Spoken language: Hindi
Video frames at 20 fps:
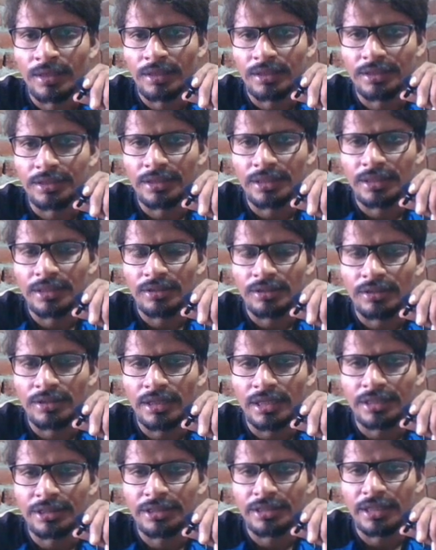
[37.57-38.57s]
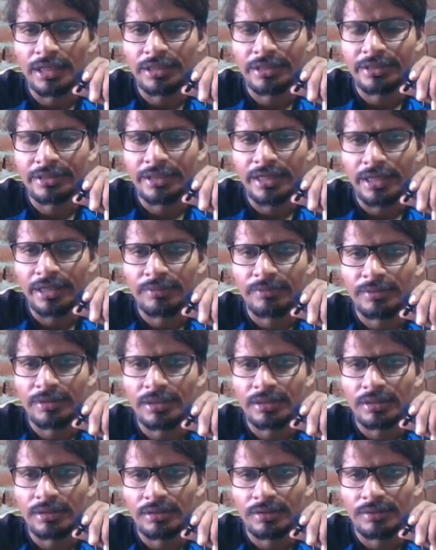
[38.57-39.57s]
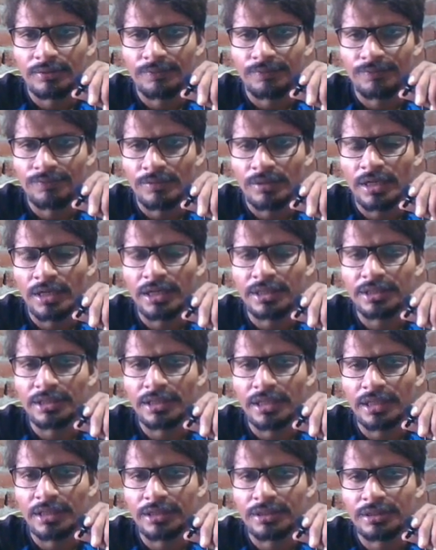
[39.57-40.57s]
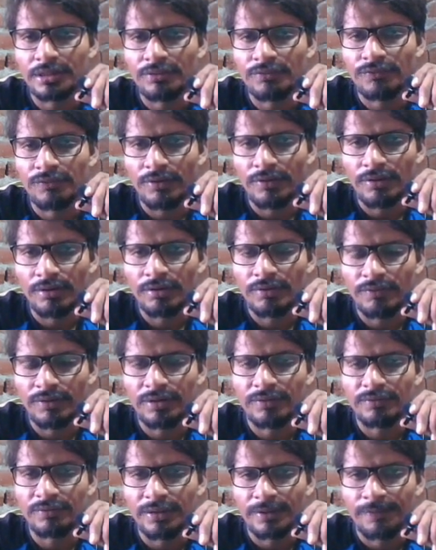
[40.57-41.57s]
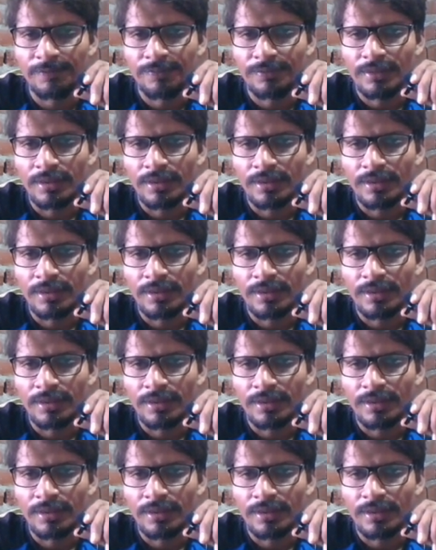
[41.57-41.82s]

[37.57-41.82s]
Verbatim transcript: कि ये 1999 में 1991 में